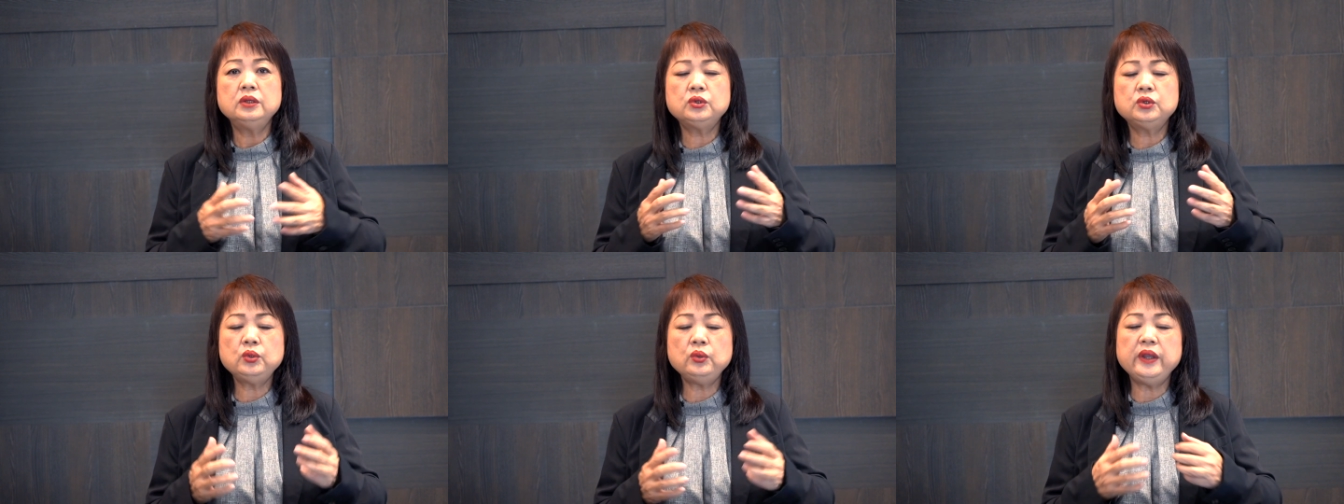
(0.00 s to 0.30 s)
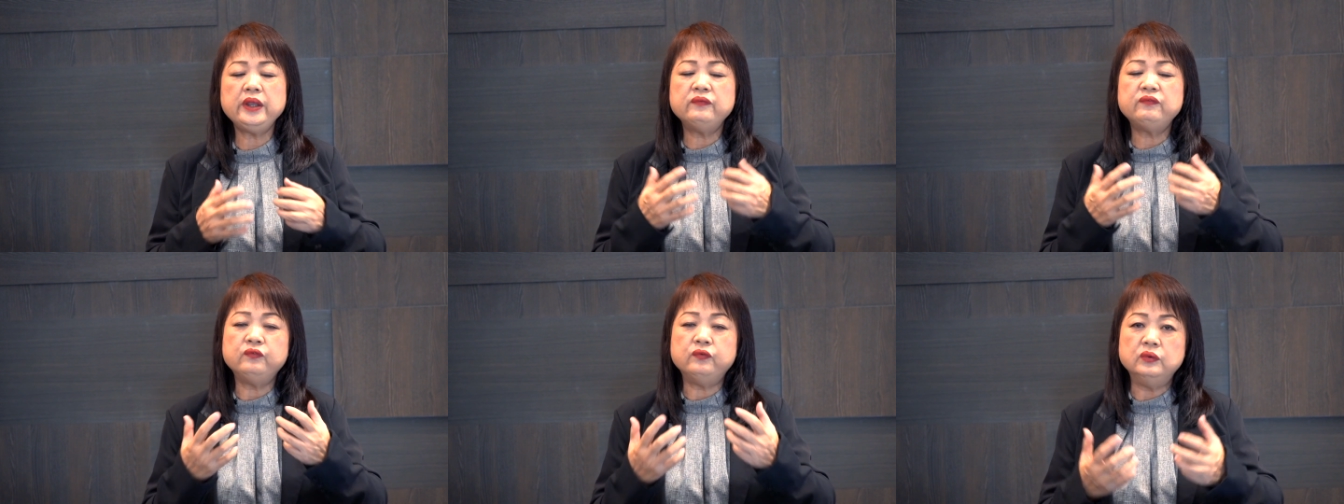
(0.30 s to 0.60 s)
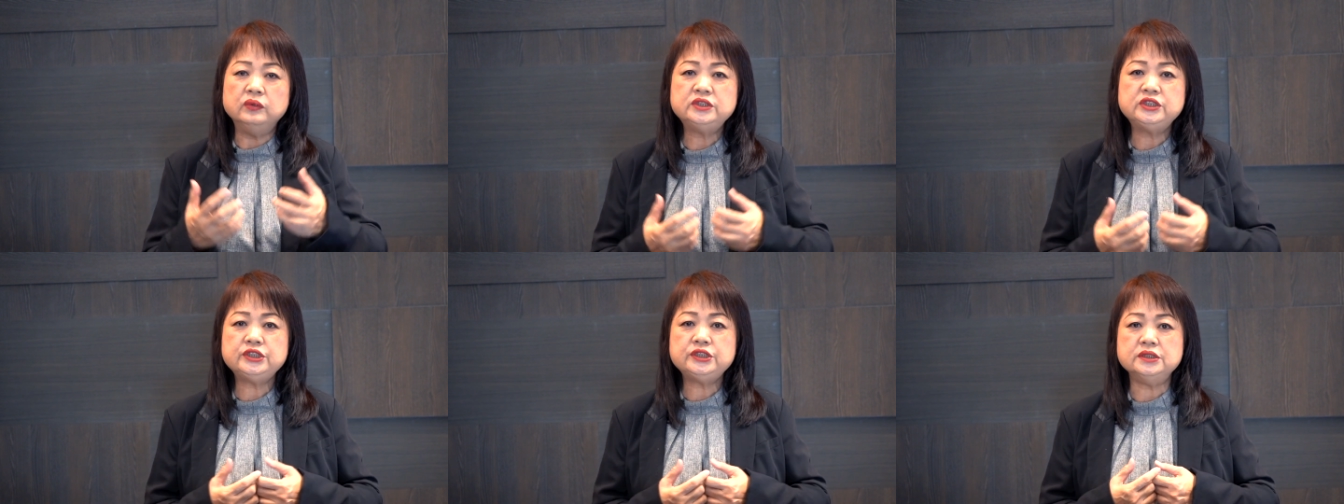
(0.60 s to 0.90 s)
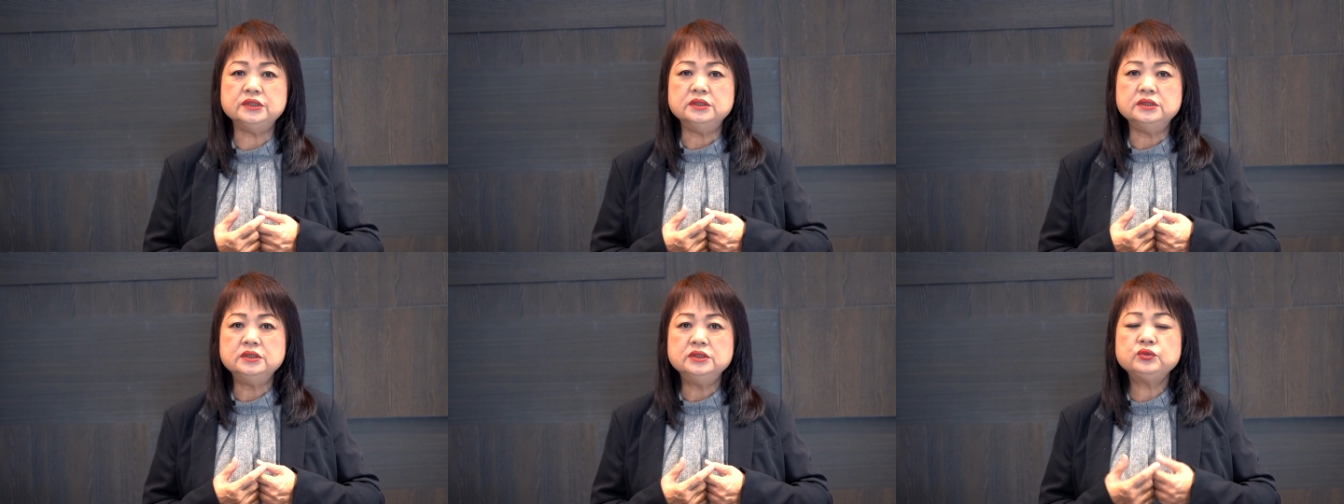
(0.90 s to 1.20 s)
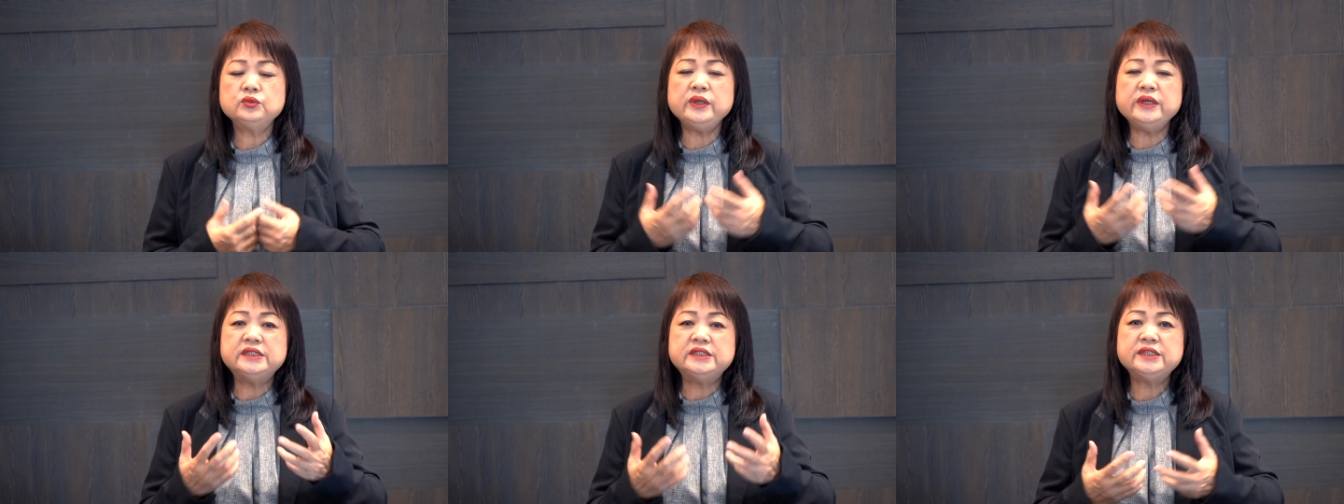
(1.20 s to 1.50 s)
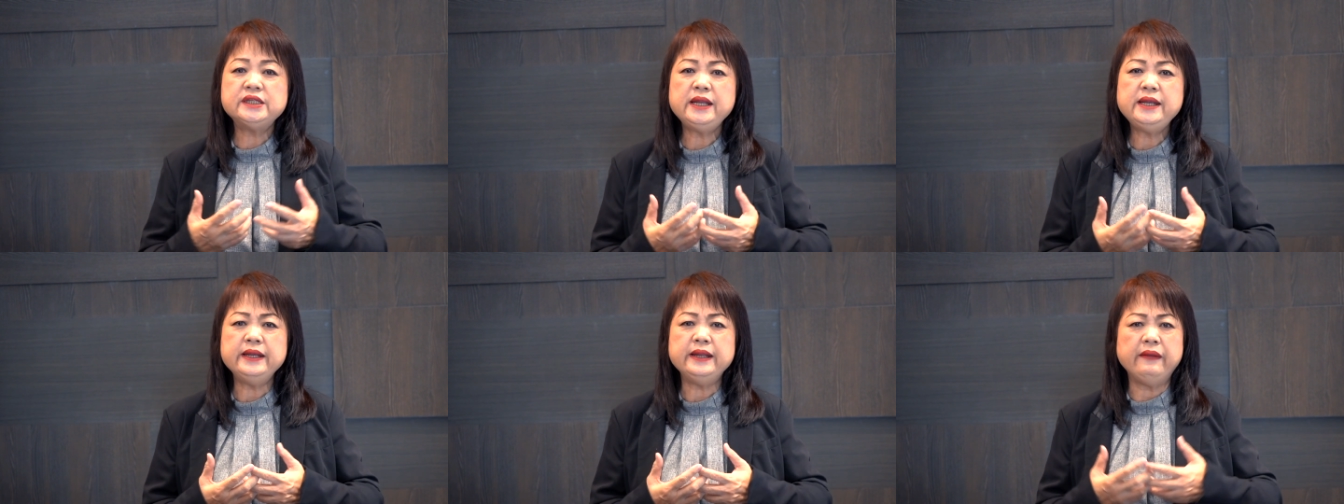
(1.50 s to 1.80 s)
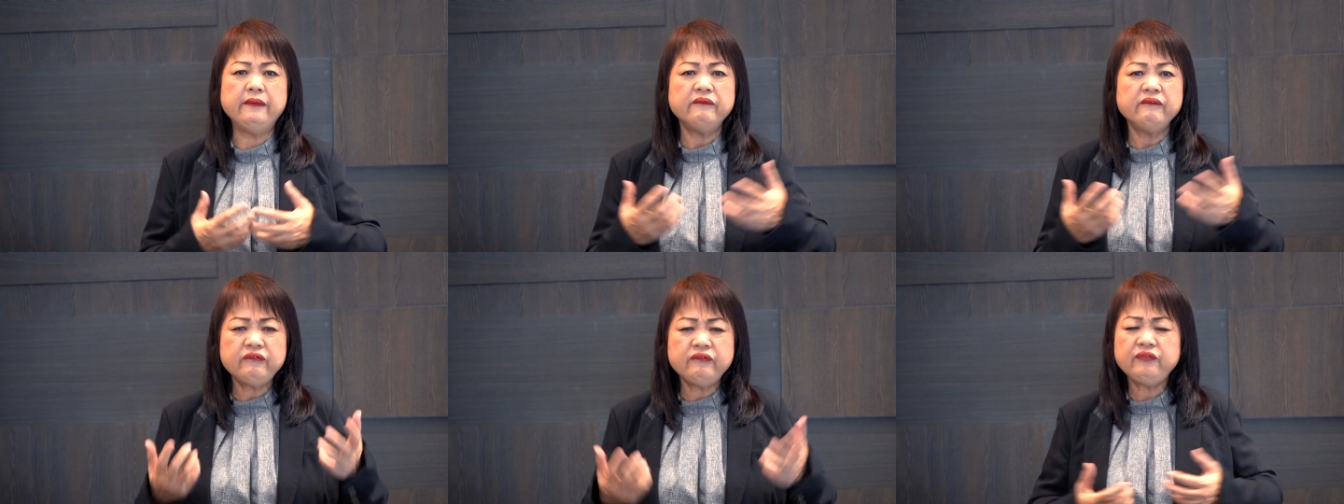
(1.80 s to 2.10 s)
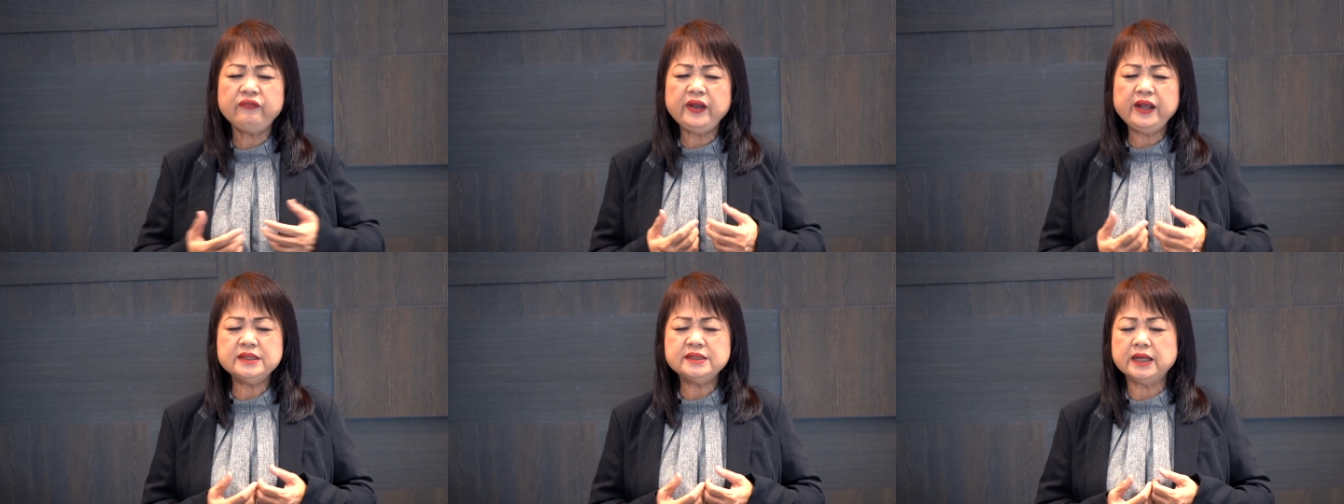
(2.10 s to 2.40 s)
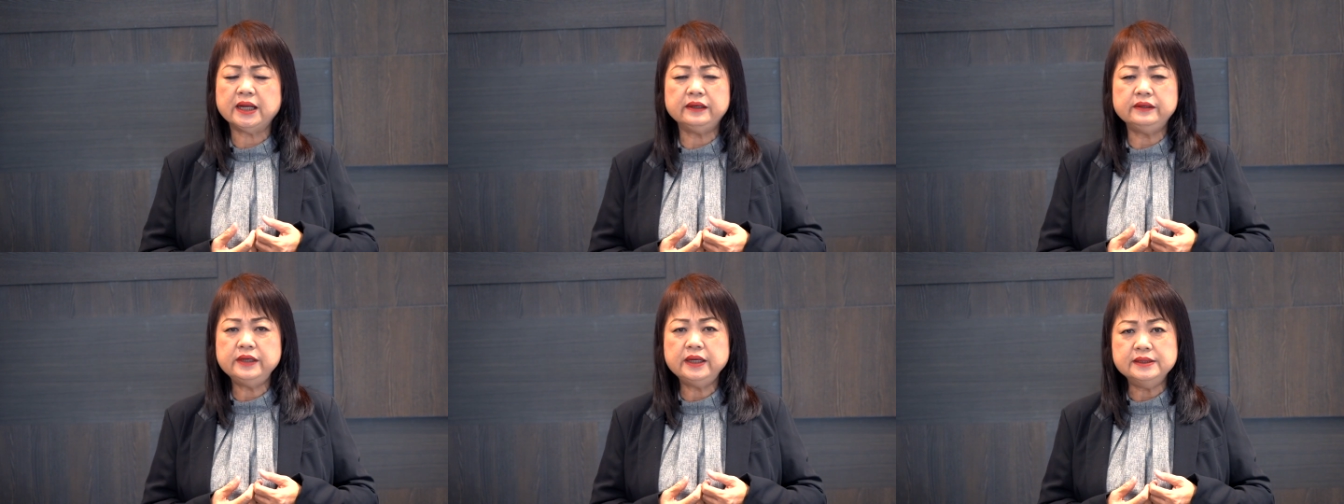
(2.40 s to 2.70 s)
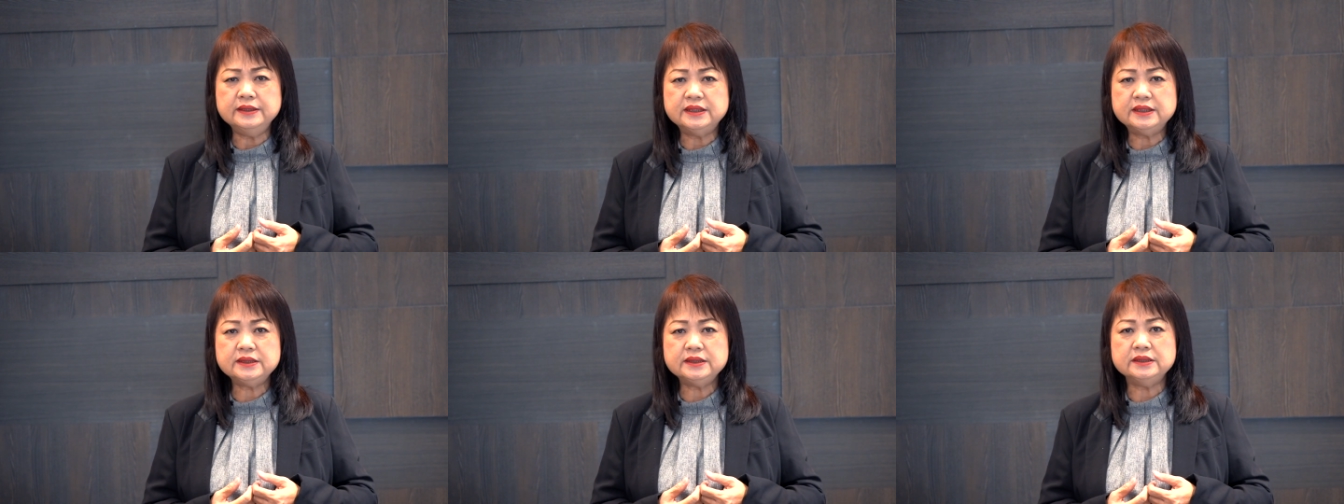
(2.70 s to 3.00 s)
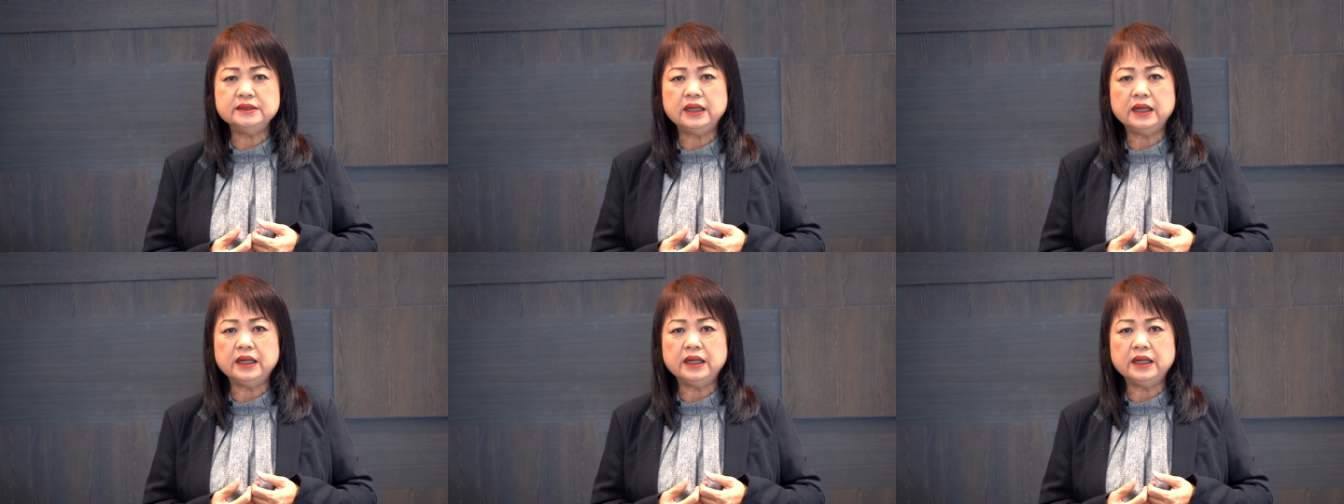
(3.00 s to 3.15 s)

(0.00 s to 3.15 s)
对服饰、对真理非常认识